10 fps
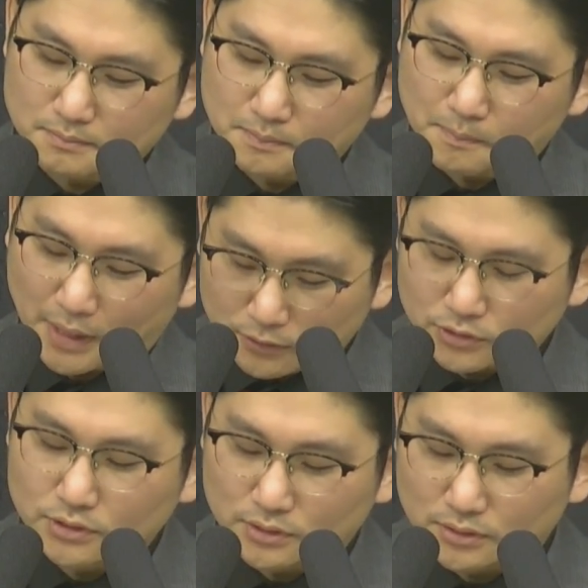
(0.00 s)

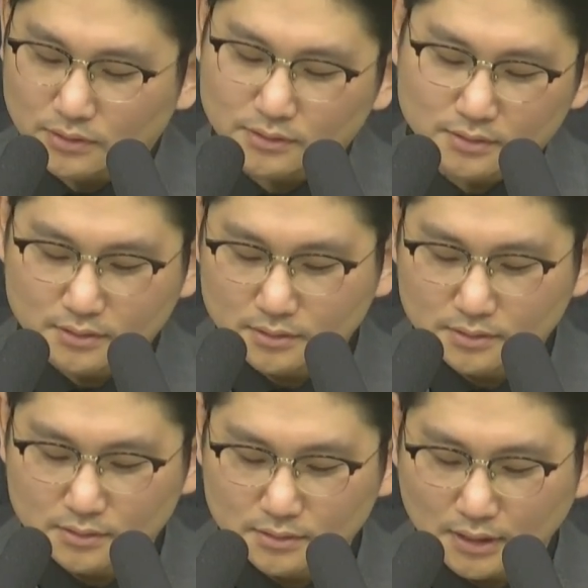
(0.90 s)
바꿔서
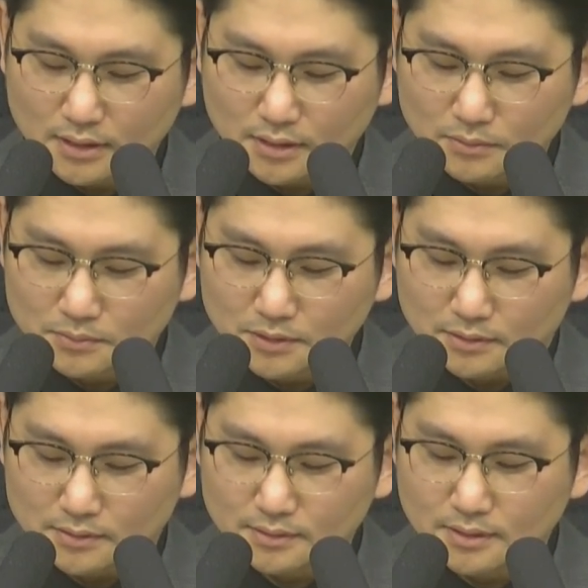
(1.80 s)
생각을
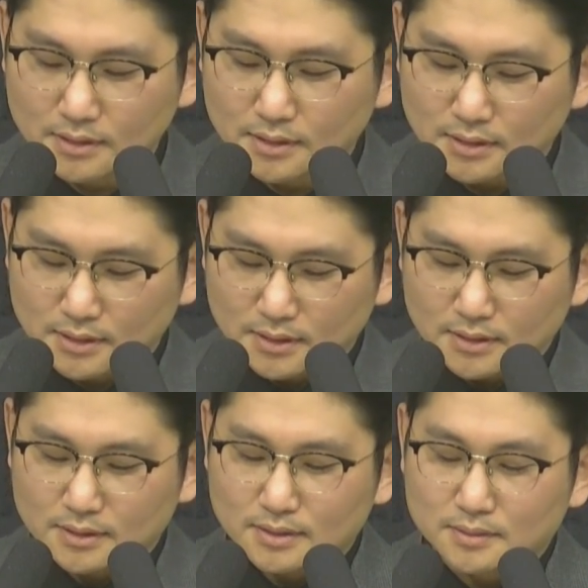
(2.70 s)
해보면
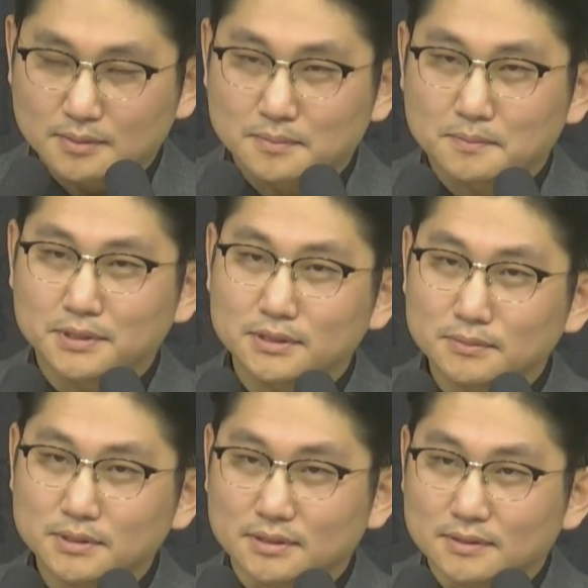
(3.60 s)

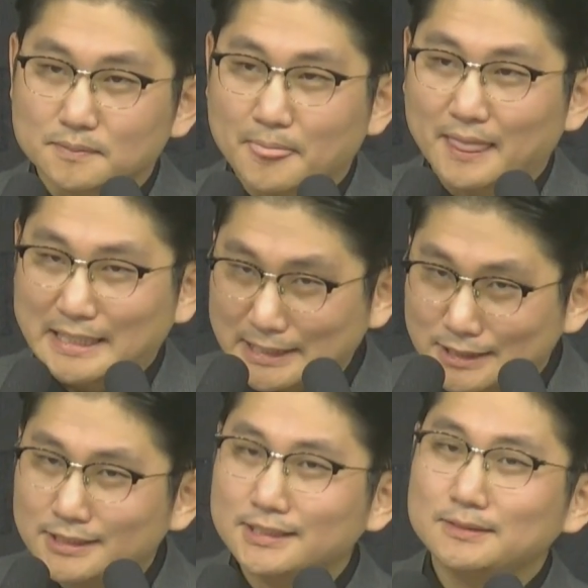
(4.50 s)
믿음은
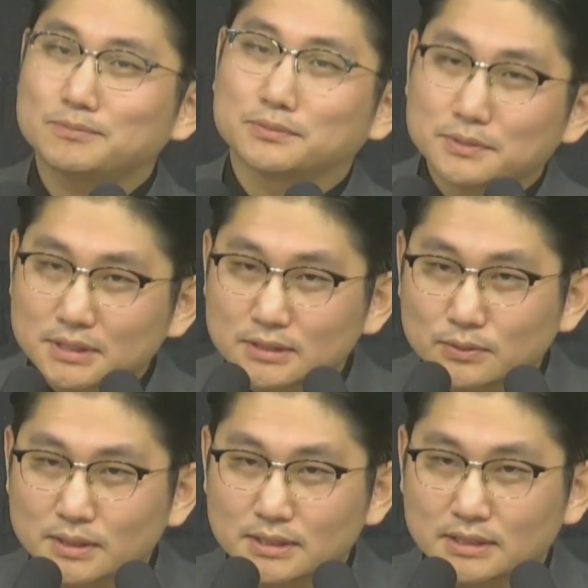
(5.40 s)
이르는 부분이
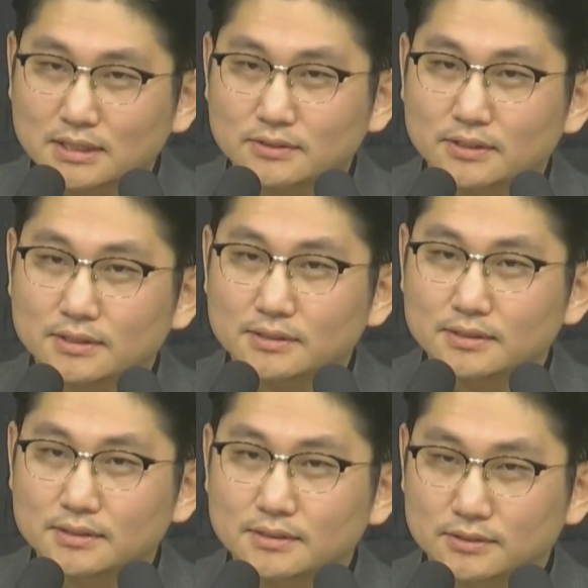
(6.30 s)
또한 있다는 거예요.
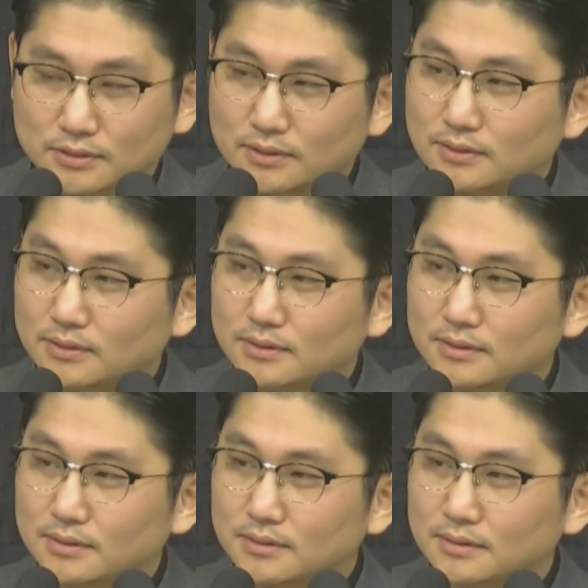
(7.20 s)
그렇죠?
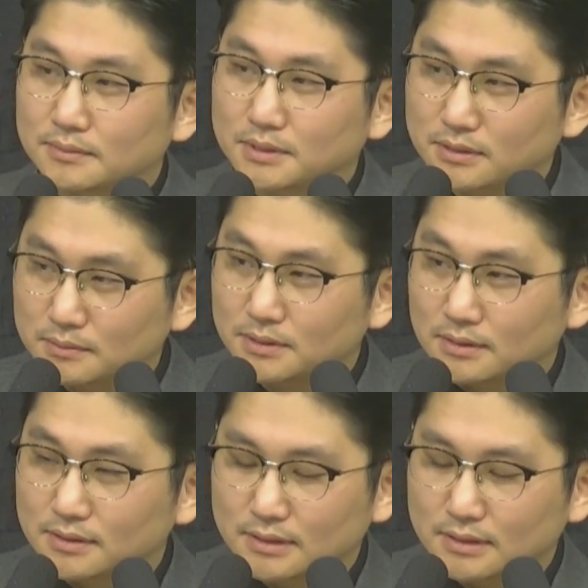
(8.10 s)
믿음은